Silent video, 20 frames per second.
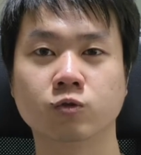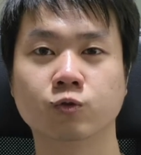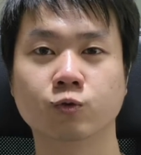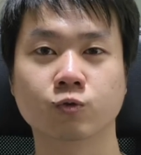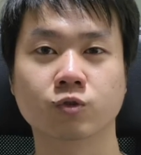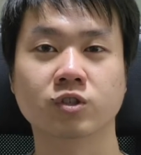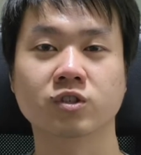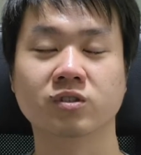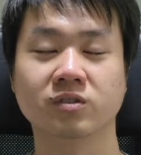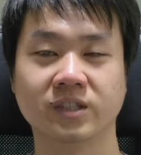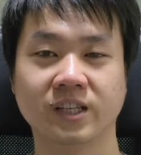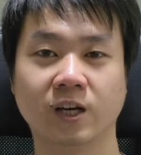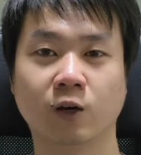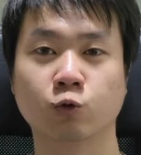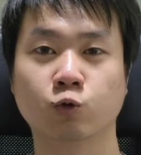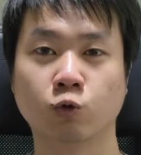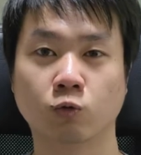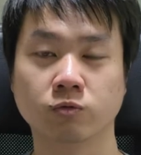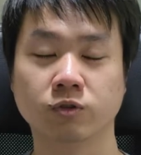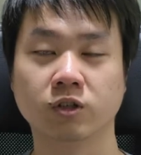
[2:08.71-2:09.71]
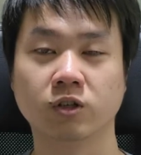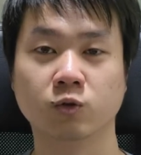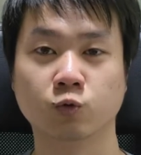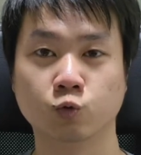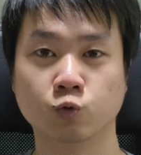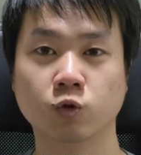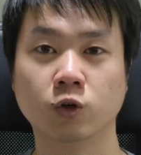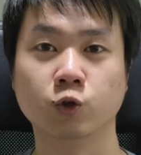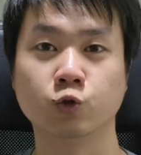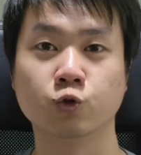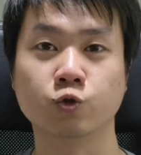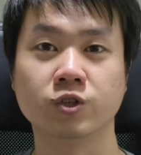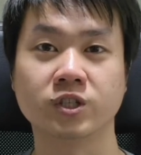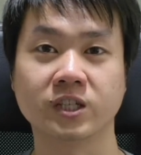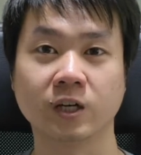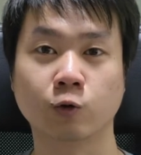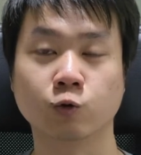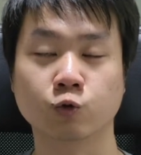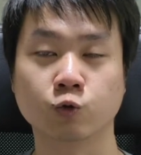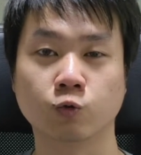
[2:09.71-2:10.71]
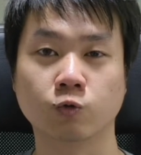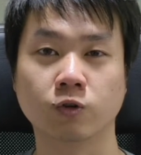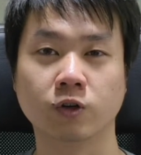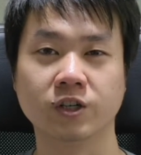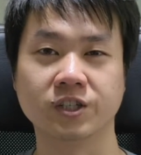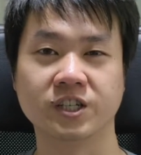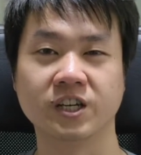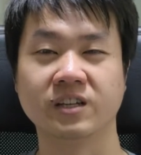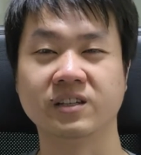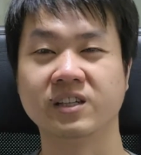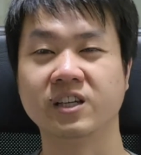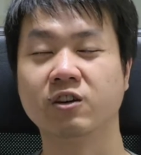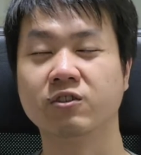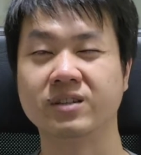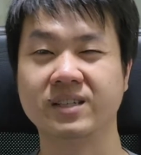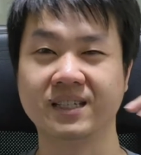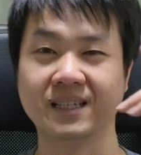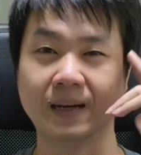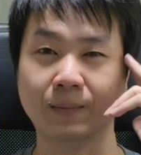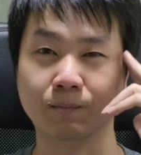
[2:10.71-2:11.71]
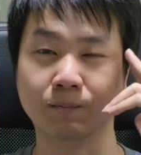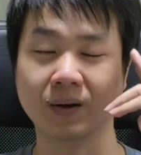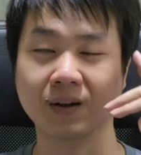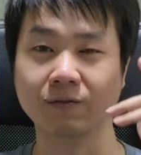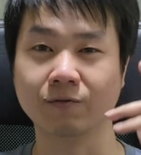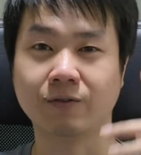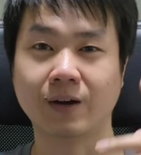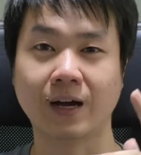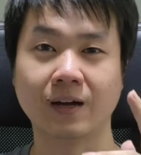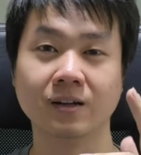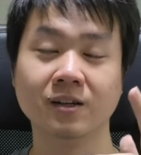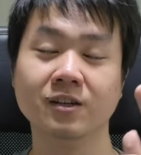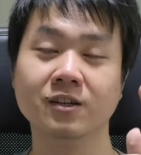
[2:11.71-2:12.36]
就是你要懂得如何去销售，而且你要想办法。